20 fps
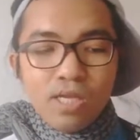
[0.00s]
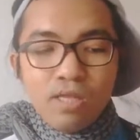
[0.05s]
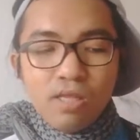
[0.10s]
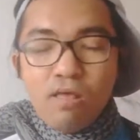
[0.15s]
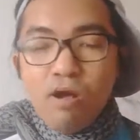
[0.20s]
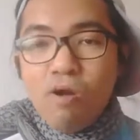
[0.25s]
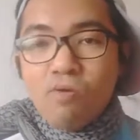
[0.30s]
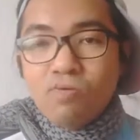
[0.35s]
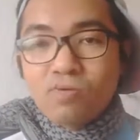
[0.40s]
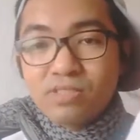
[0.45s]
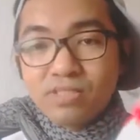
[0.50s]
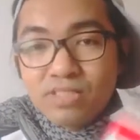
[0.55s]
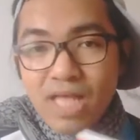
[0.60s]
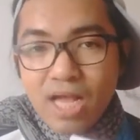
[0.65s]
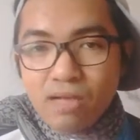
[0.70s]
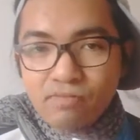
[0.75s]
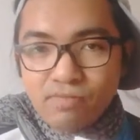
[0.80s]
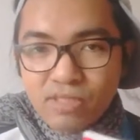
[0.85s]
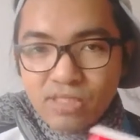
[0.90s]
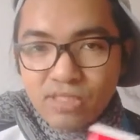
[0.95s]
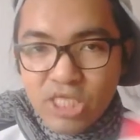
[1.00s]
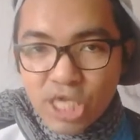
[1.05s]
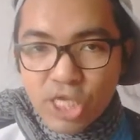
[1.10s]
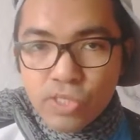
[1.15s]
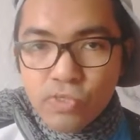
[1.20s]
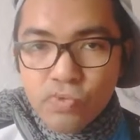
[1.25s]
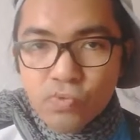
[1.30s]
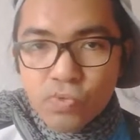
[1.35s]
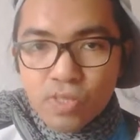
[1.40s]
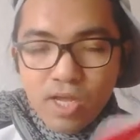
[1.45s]
ลองสั่งมาใช้
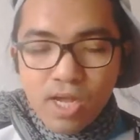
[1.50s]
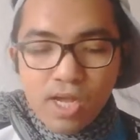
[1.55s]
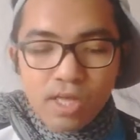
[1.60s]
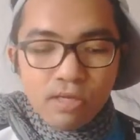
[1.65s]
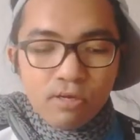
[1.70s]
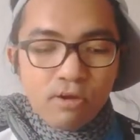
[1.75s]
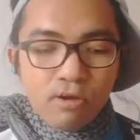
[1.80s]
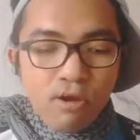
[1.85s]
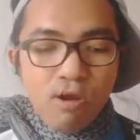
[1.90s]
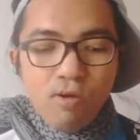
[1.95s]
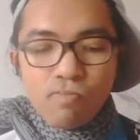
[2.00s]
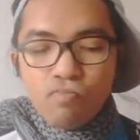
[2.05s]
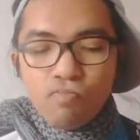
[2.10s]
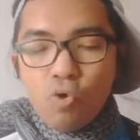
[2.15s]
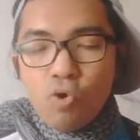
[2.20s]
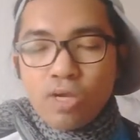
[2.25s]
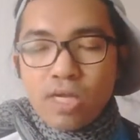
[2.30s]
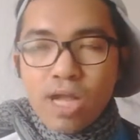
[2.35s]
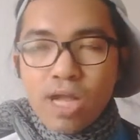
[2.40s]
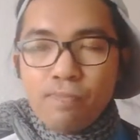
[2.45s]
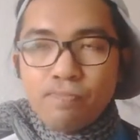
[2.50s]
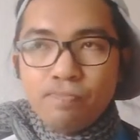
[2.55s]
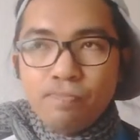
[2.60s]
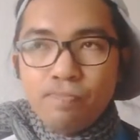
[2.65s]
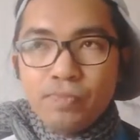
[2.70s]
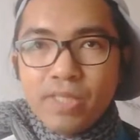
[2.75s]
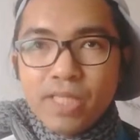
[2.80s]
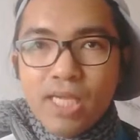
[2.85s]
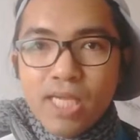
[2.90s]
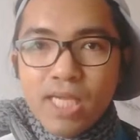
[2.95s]
ดูนะฮะแล้วก็บวกกับ
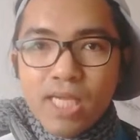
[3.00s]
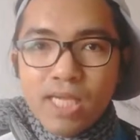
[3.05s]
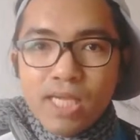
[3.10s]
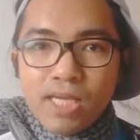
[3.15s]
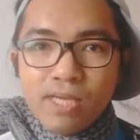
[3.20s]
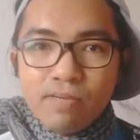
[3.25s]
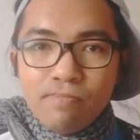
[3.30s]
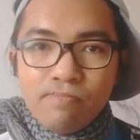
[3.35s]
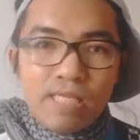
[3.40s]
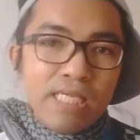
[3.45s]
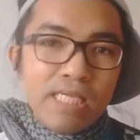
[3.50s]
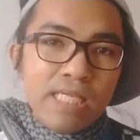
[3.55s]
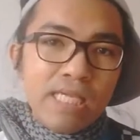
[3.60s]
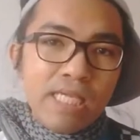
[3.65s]
มี